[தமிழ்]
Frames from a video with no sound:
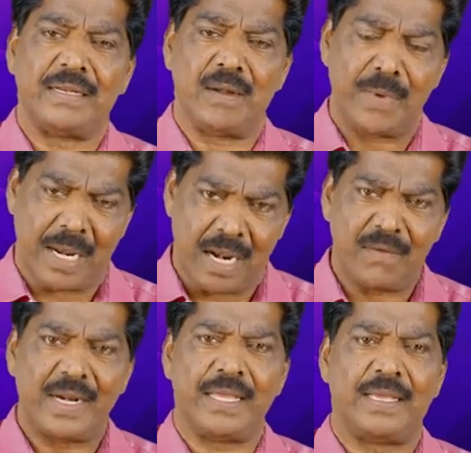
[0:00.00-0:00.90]
ரொம்ப நல்ல
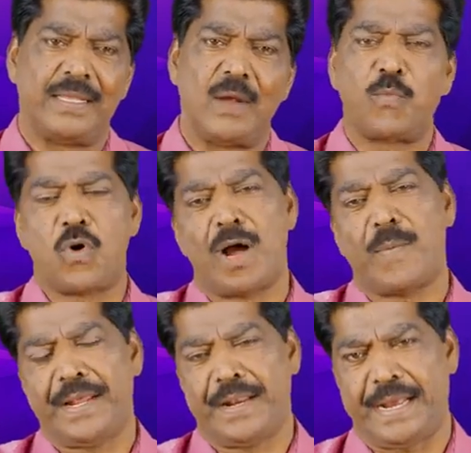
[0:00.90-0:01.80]
வழி இதில் போங்க
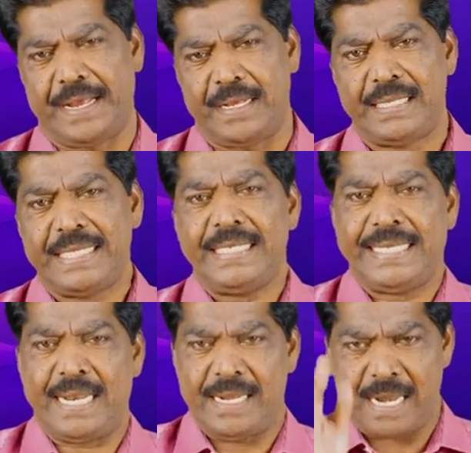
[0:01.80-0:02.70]
அப்படிங்கிறாங்க
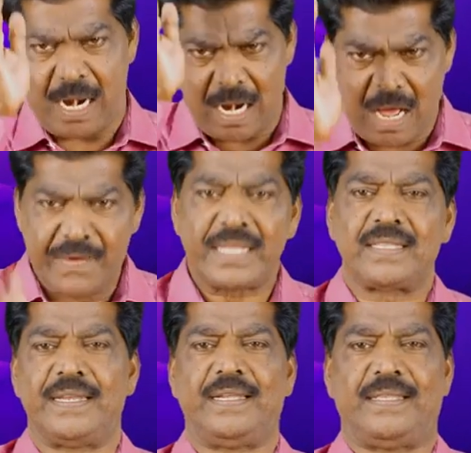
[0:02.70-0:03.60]
எனக்கு நல்லாவே
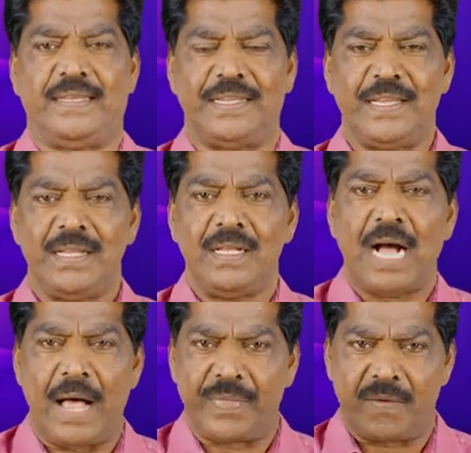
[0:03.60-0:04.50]
தெரியுது
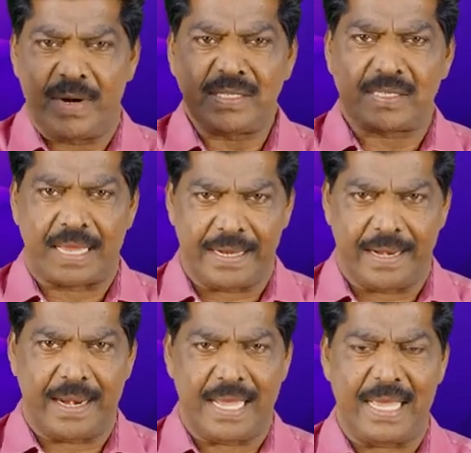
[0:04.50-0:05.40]
அந்த வழி
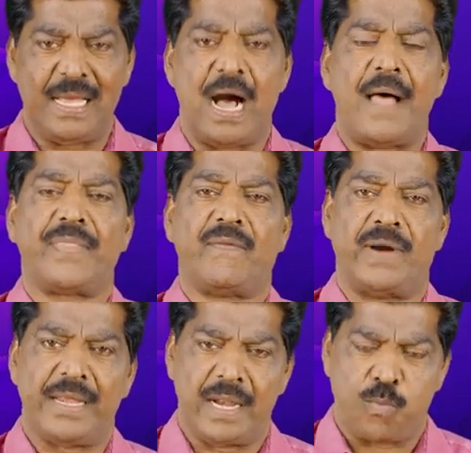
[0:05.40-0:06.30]
சரியில்லை அந்த
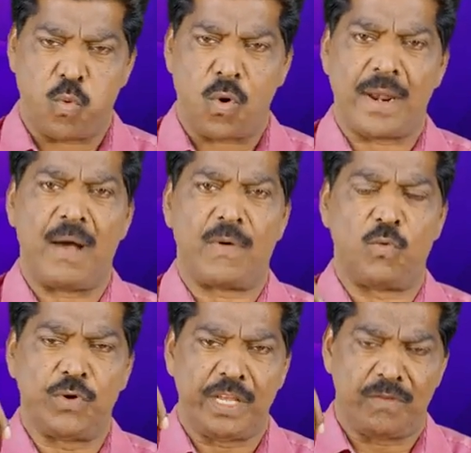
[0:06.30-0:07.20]
வழியில் போனால் அவங்க
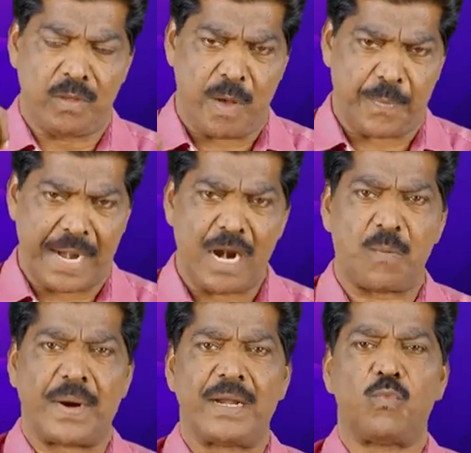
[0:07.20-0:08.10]
உரிய விதமாக
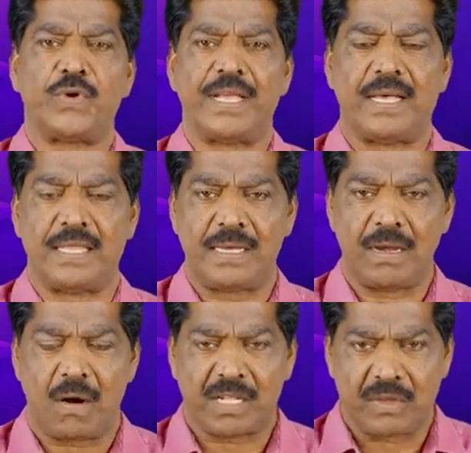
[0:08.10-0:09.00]
பிரயாணம் பண்ண முடியாது
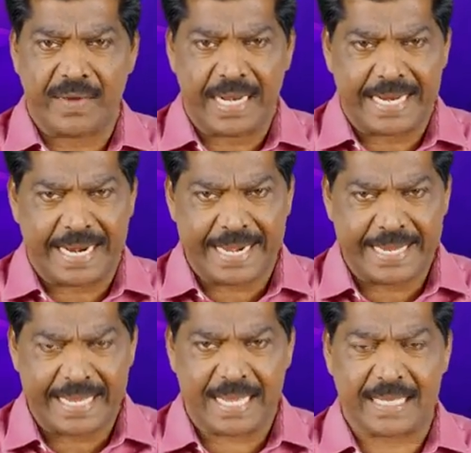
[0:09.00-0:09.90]
ஆன் த வேல நிறைய